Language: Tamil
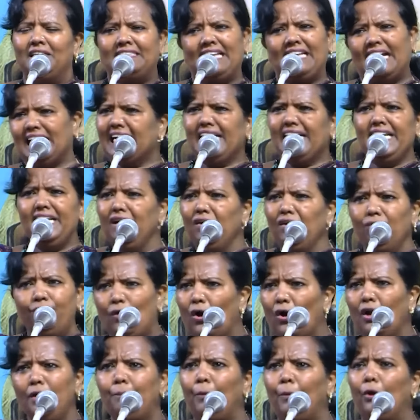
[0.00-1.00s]
டக்குன்னு
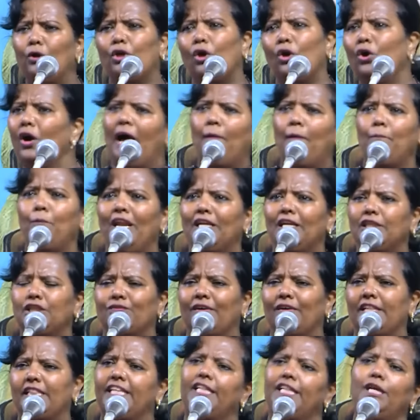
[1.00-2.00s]
ஃபோன் போட்டோம் ஆம்புலன்ஸ்
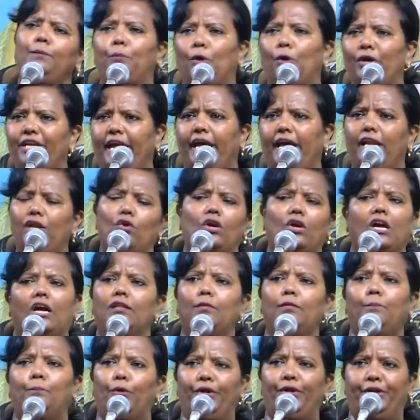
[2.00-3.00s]
வந்தது போய் ஏறி
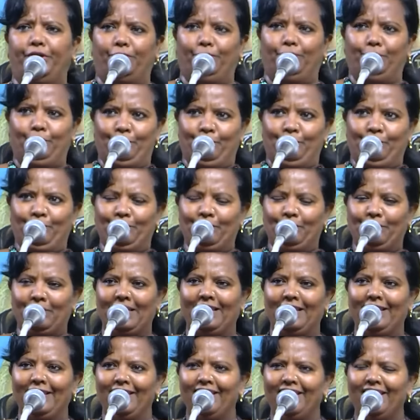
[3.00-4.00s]
உட்காந்து போயிட்டோம்
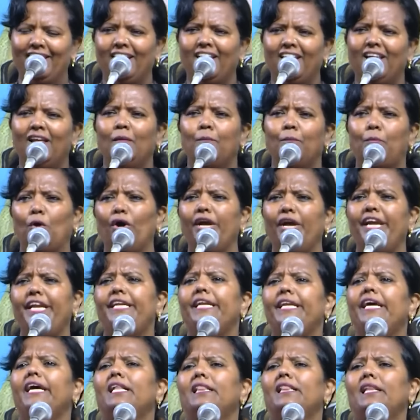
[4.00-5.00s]

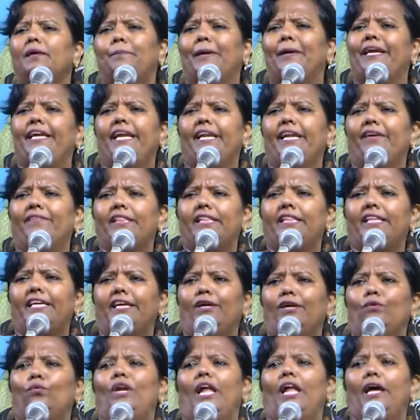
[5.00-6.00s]
போயிட்டு அந்த பையனை வந்து
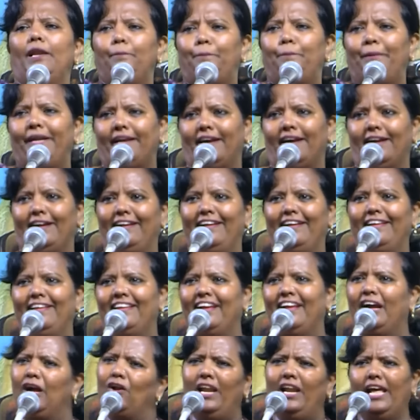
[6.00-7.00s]
உள்ளே அனுப்பிட்டாங்க
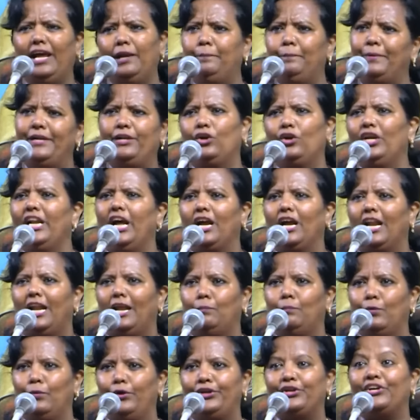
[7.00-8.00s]
அவளை அனுப்பிட்டோன்னு
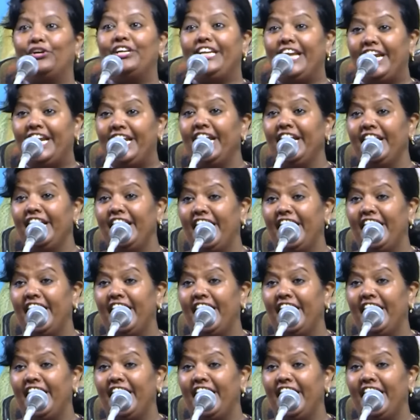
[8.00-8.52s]
நாங்கள்லாம் போயிட்டோம் என்ன